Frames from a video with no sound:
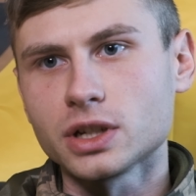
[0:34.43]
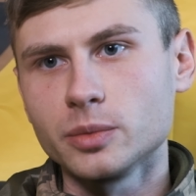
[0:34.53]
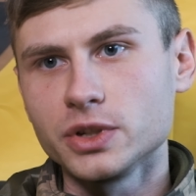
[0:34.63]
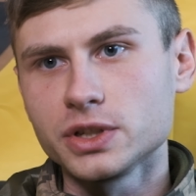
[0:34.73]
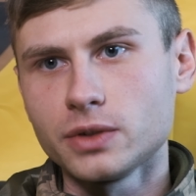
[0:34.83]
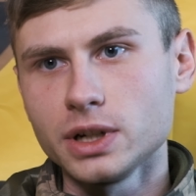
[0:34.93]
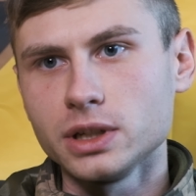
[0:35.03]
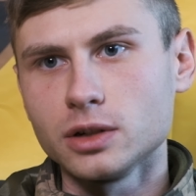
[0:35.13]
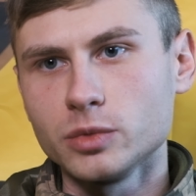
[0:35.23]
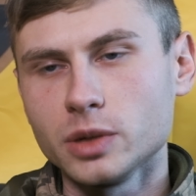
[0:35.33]
образование,
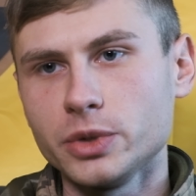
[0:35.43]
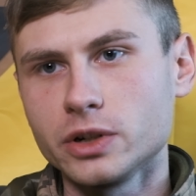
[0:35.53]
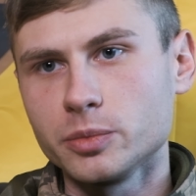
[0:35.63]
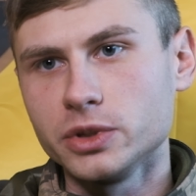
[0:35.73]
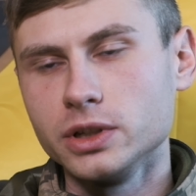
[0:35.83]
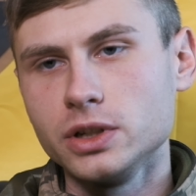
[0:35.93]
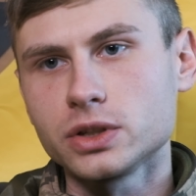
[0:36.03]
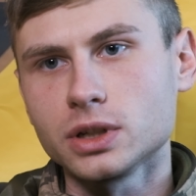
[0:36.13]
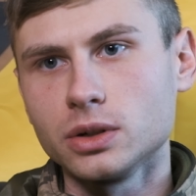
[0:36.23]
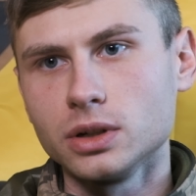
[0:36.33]
у меня первое
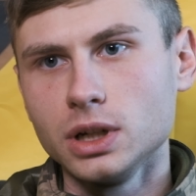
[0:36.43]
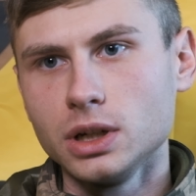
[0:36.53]
педагогическое